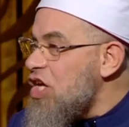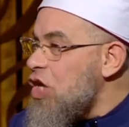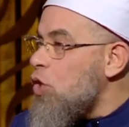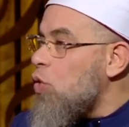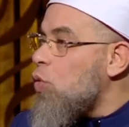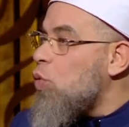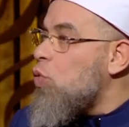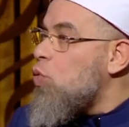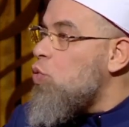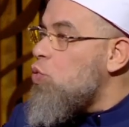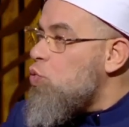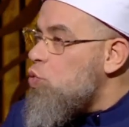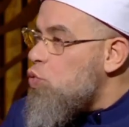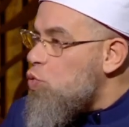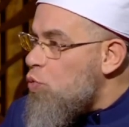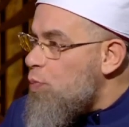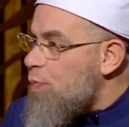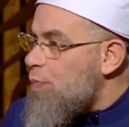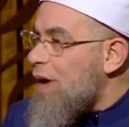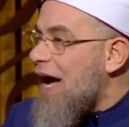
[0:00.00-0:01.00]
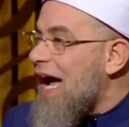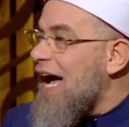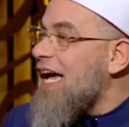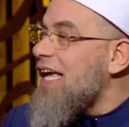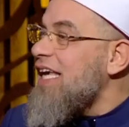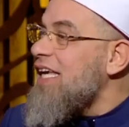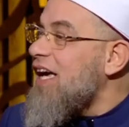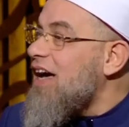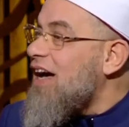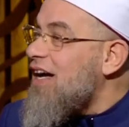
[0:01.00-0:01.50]
القلوب
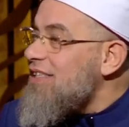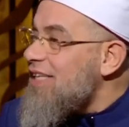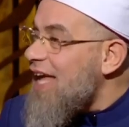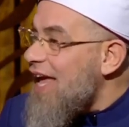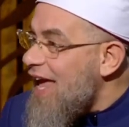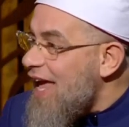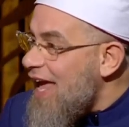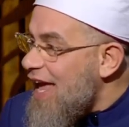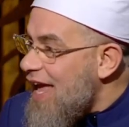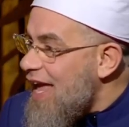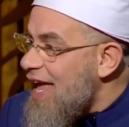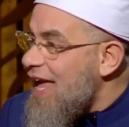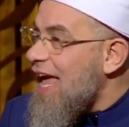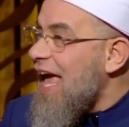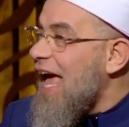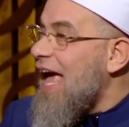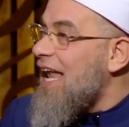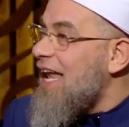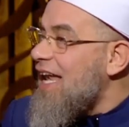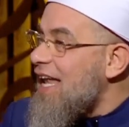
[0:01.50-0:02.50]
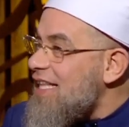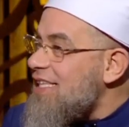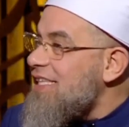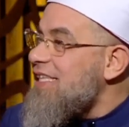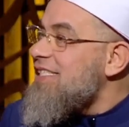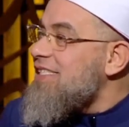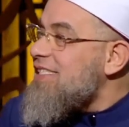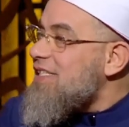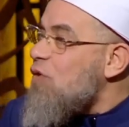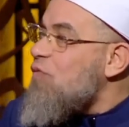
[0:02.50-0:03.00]
حقيقتها
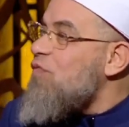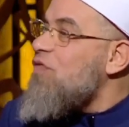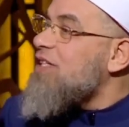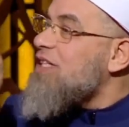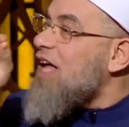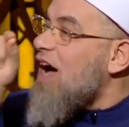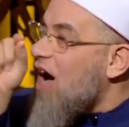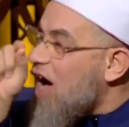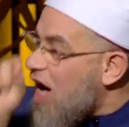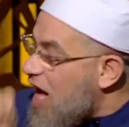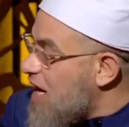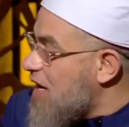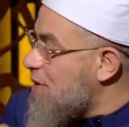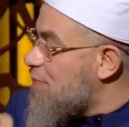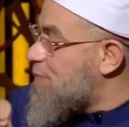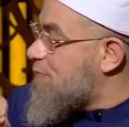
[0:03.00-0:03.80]
التي سوف تنقلب